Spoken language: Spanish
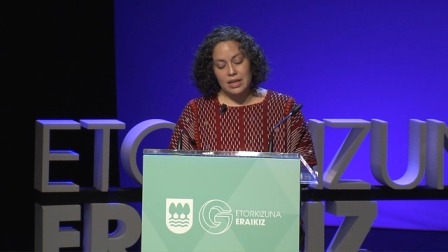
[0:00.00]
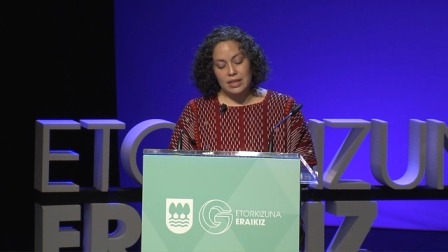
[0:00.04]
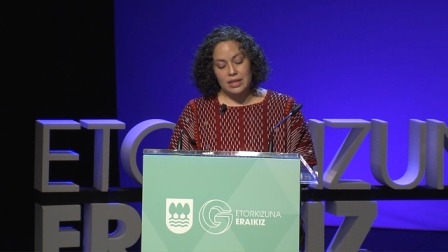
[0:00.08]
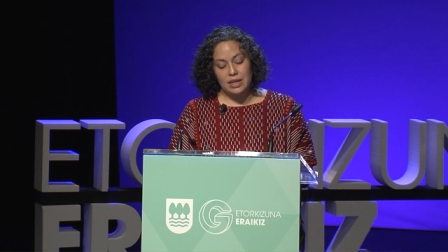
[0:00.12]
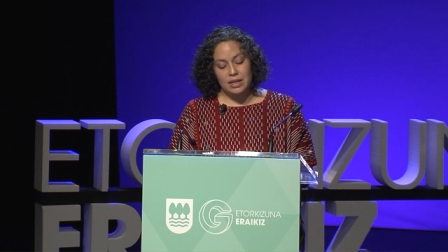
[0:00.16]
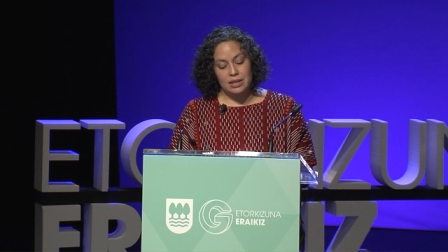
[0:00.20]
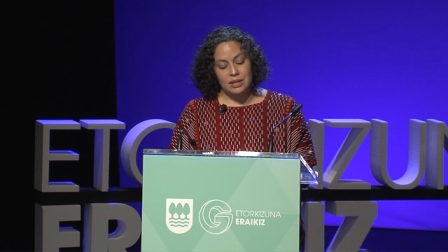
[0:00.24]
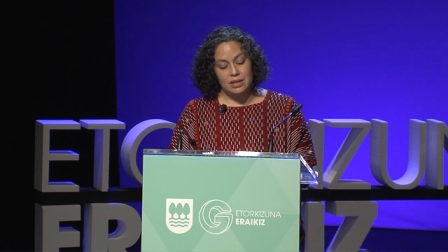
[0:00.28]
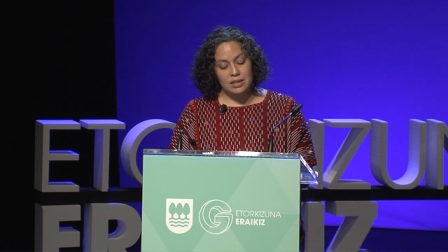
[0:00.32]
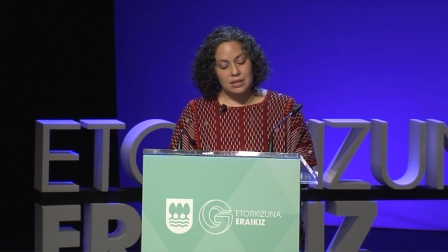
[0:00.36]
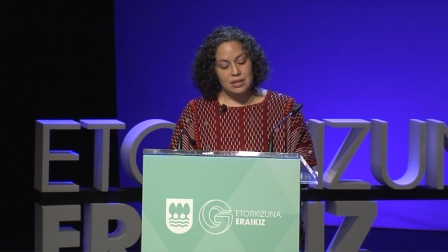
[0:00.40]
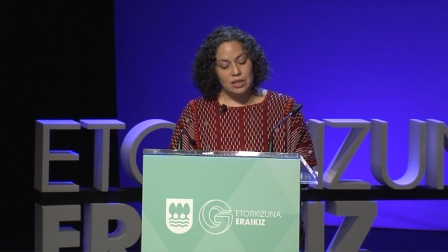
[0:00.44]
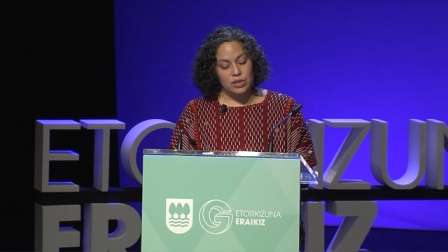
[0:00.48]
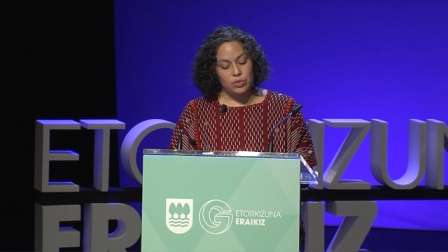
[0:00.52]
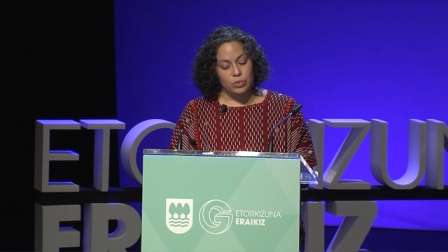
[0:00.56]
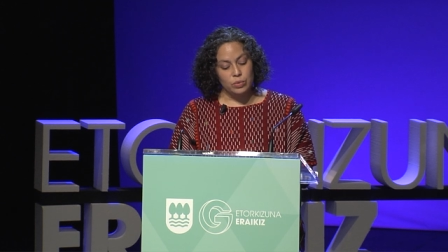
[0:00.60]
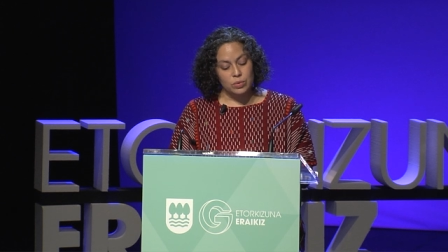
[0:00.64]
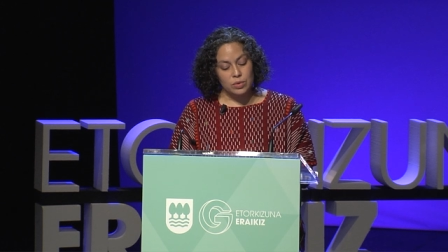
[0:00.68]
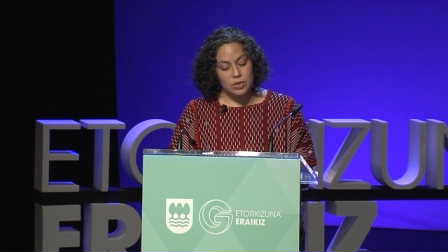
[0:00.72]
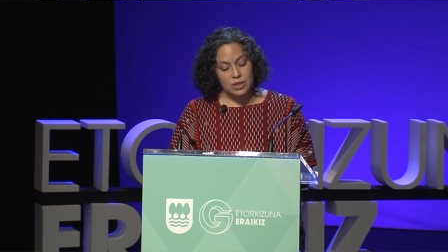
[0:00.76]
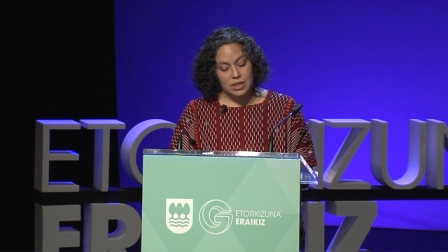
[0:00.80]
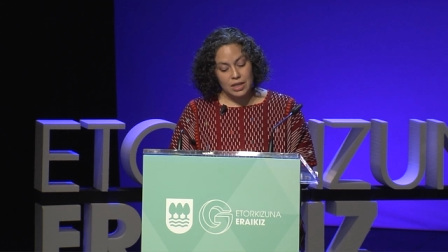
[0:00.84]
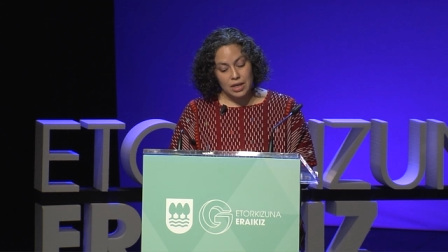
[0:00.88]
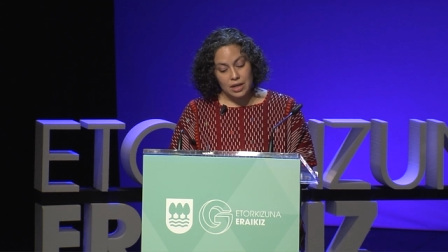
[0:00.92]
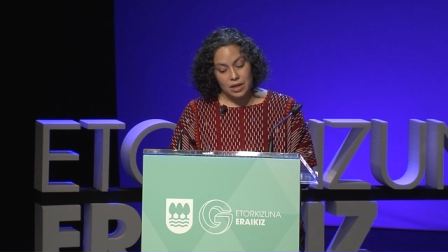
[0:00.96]
quienes
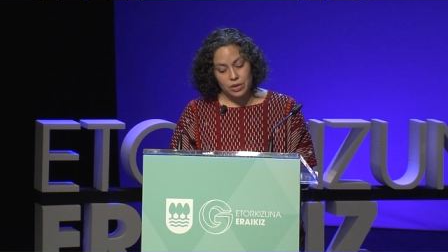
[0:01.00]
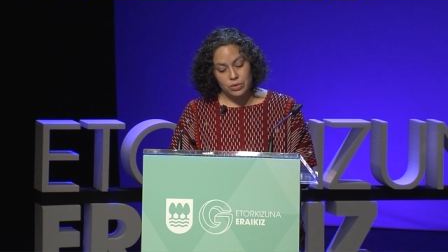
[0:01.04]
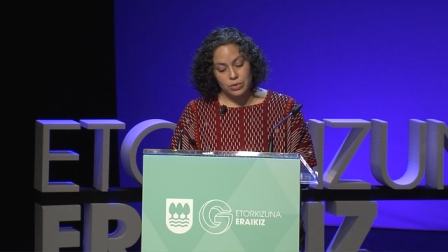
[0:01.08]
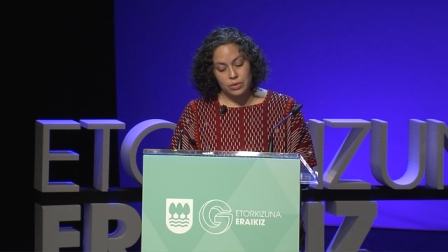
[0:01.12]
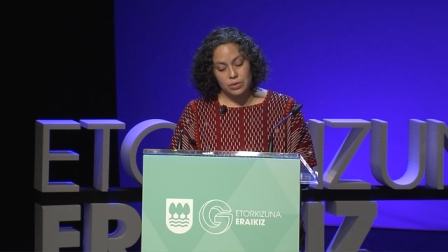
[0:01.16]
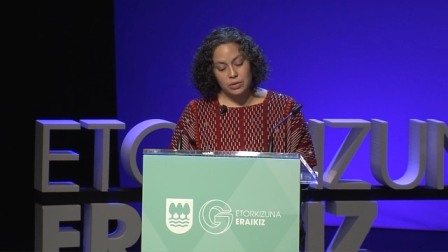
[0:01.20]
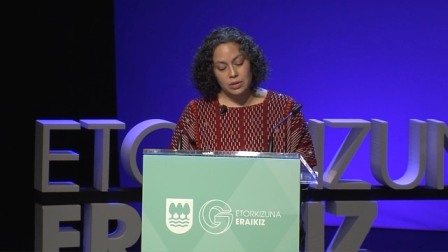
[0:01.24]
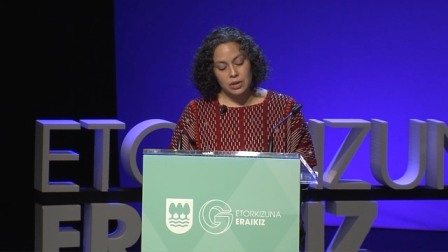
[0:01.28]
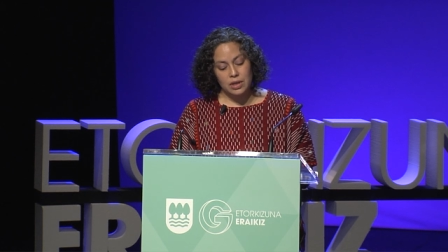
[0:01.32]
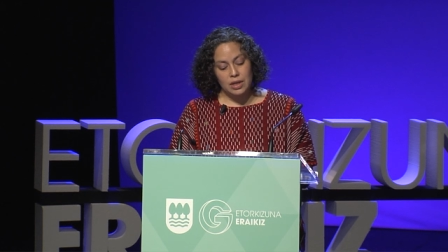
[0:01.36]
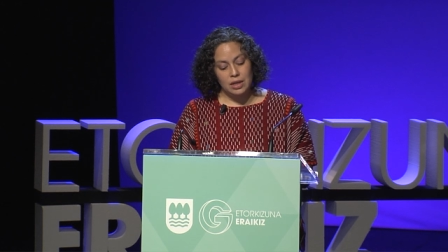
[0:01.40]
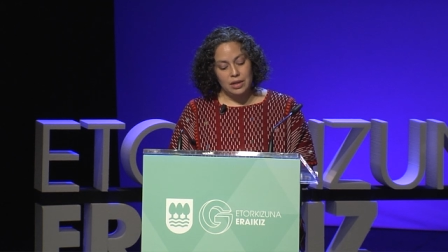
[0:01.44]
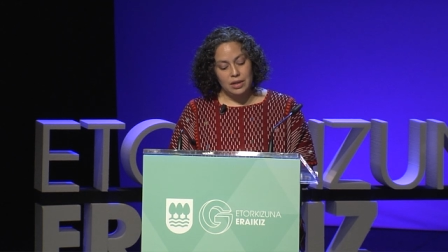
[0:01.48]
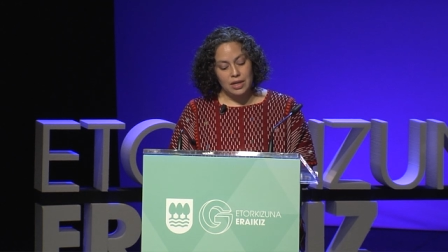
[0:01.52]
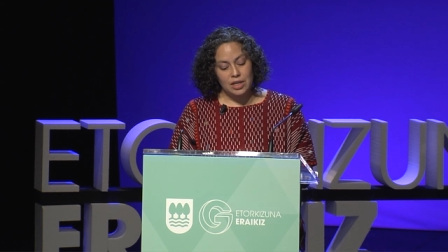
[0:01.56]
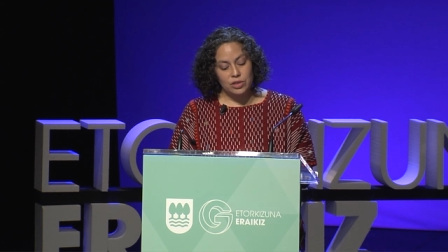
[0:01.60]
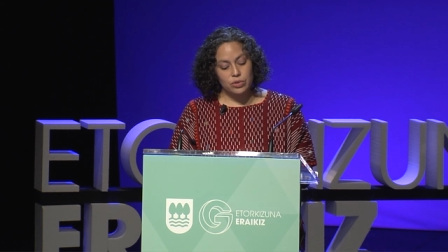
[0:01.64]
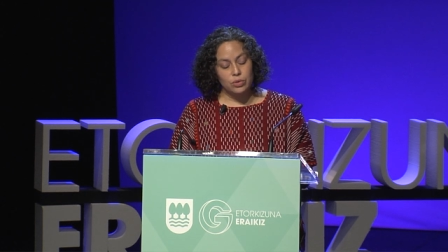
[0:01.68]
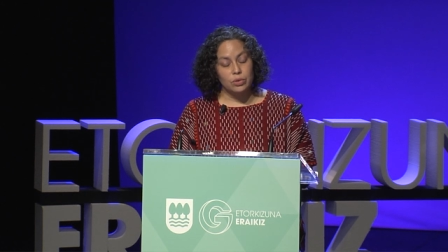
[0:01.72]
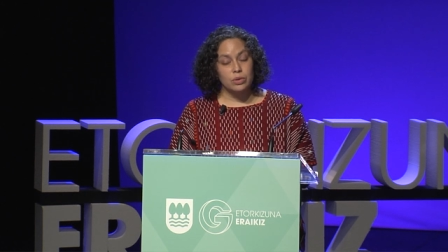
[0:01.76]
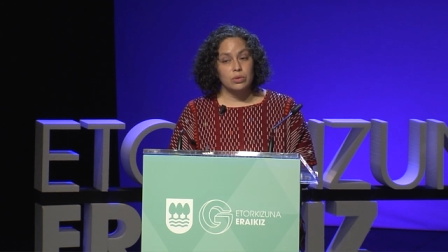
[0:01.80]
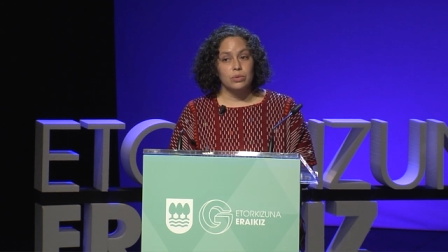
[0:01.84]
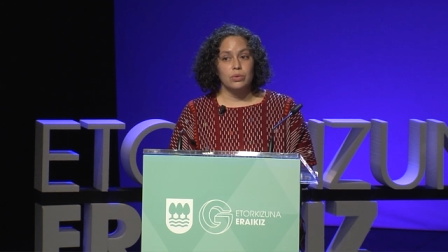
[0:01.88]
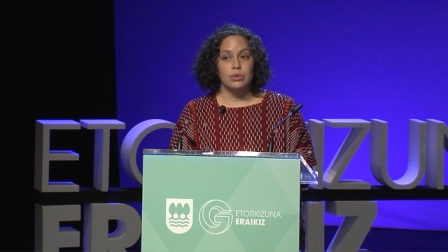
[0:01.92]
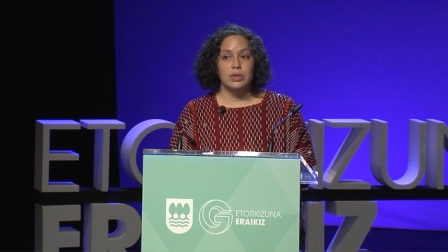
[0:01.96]
denunciaron la
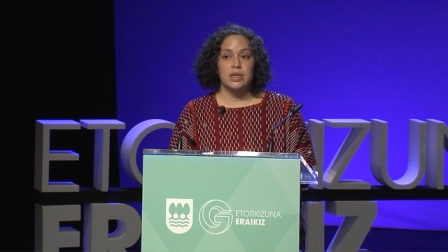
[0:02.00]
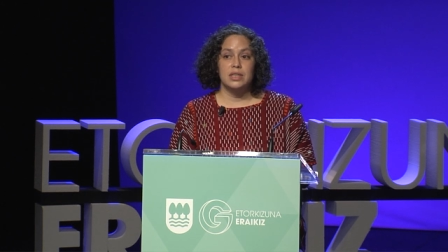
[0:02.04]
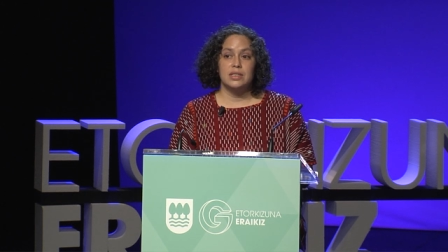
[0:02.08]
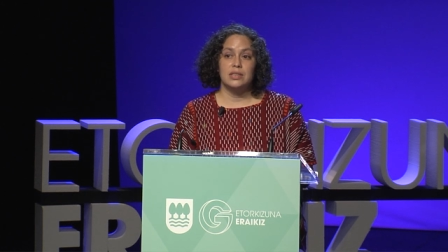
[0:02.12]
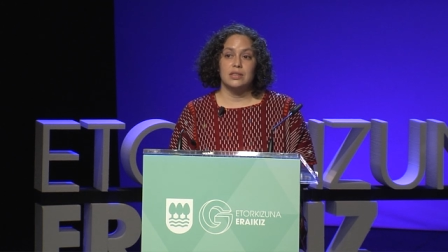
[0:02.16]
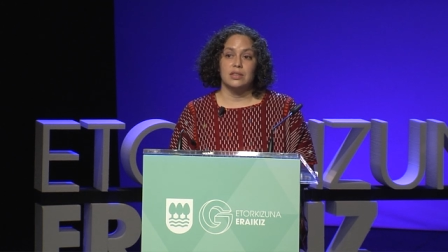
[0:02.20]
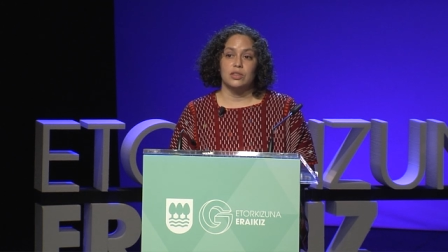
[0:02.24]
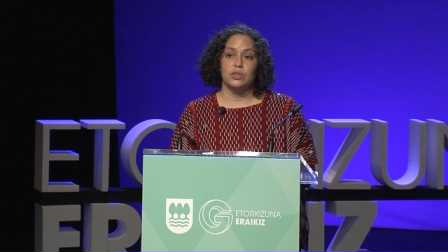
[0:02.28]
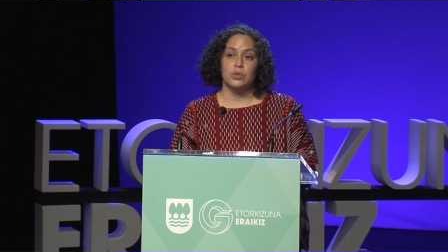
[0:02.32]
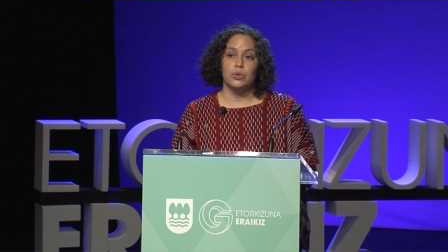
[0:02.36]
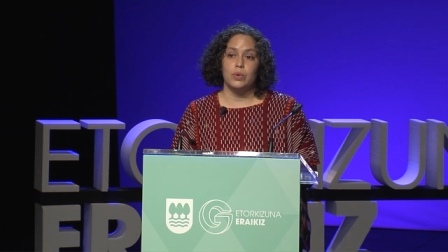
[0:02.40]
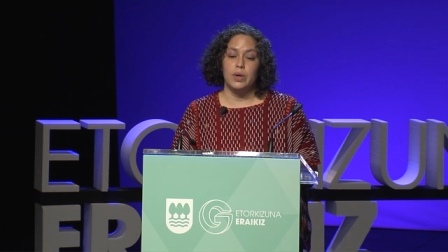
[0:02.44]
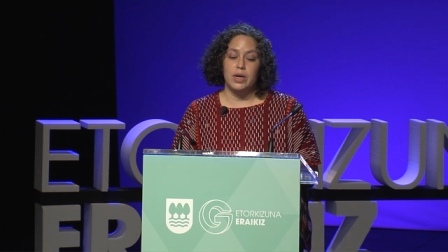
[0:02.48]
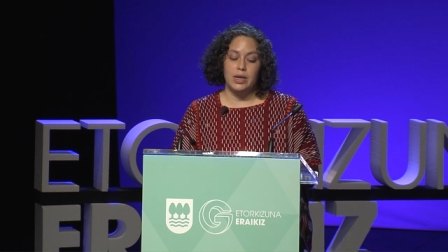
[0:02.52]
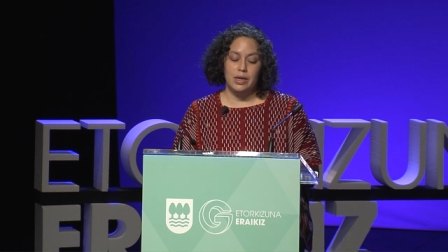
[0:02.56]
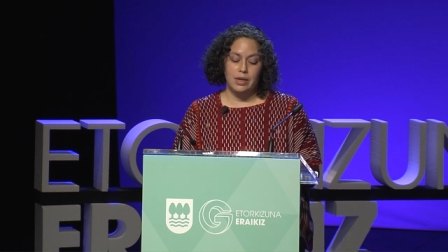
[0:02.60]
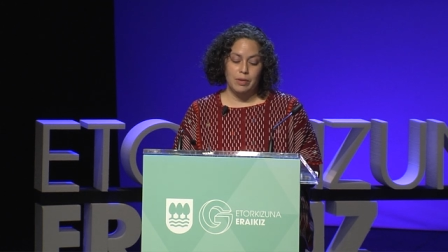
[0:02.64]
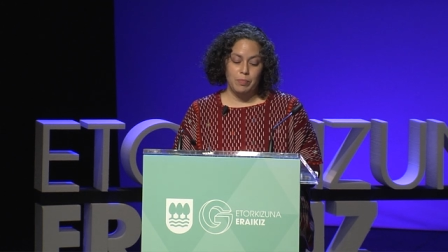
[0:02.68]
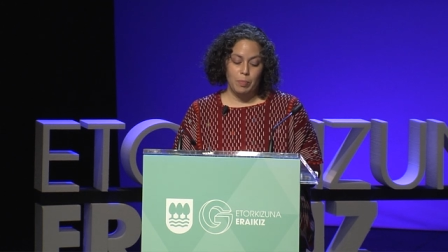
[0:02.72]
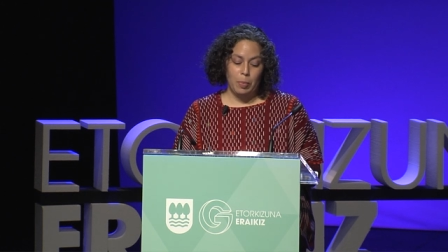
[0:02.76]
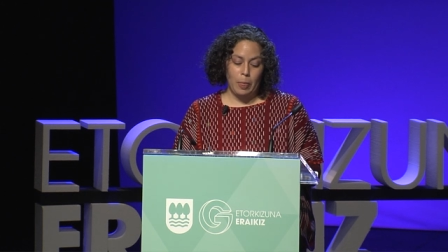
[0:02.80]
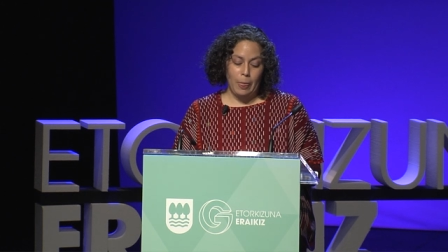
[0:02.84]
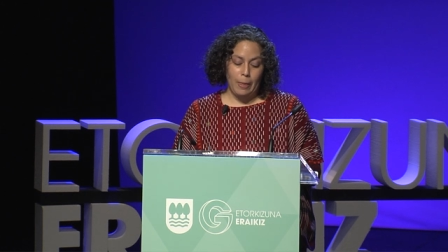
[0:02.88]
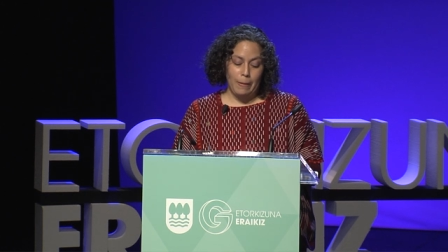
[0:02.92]
tortura sexual